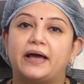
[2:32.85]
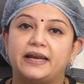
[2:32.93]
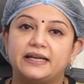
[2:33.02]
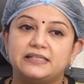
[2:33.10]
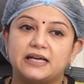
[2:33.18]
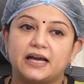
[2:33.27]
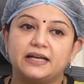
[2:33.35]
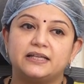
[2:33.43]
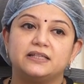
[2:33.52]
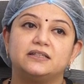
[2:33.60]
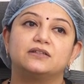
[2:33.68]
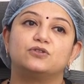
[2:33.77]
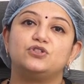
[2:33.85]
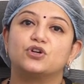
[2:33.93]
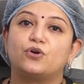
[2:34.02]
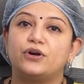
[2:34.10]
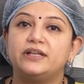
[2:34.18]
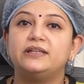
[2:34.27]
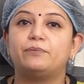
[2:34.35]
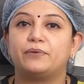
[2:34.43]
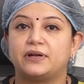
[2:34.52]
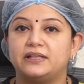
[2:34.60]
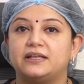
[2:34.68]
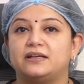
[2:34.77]
மேரேஜ் ஆகிட்டு கொஞ்சம் குழந்த
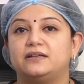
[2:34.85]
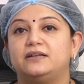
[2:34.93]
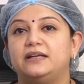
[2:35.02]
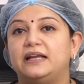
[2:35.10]
பிறந்த